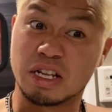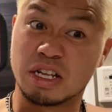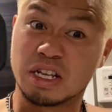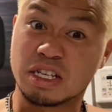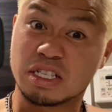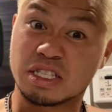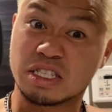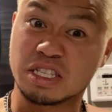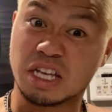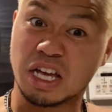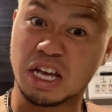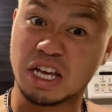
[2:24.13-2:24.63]

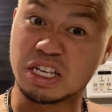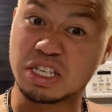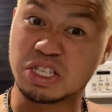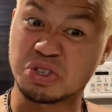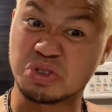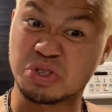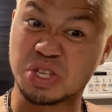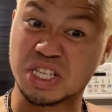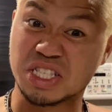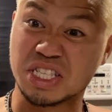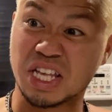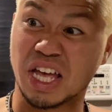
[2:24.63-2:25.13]
最初
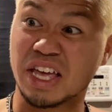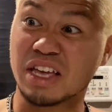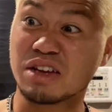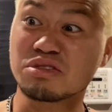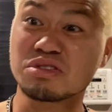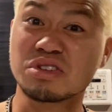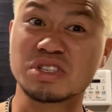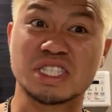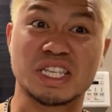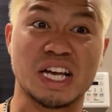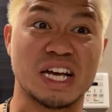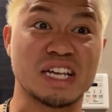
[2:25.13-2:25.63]
で最後
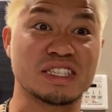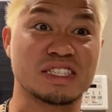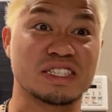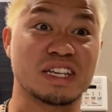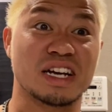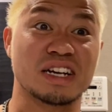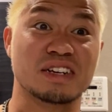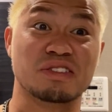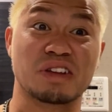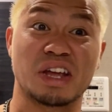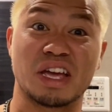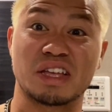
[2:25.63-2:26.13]
のチャンス
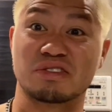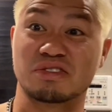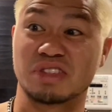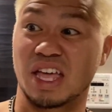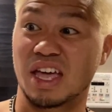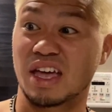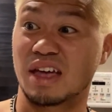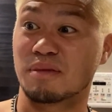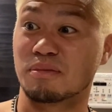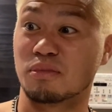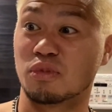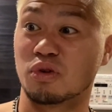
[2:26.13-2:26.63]
かぐらいの
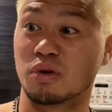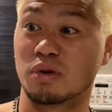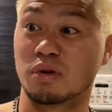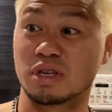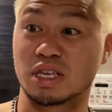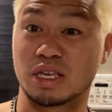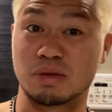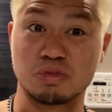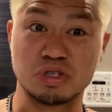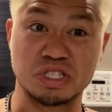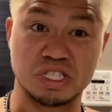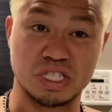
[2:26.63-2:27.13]
ね、もう
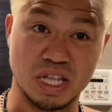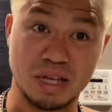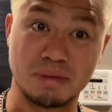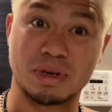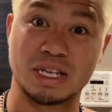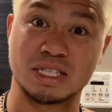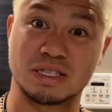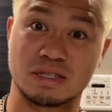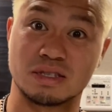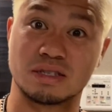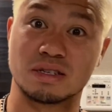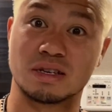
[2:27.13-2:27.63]
気持ちでいま
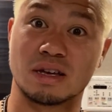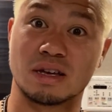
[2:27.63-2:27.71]
す。そ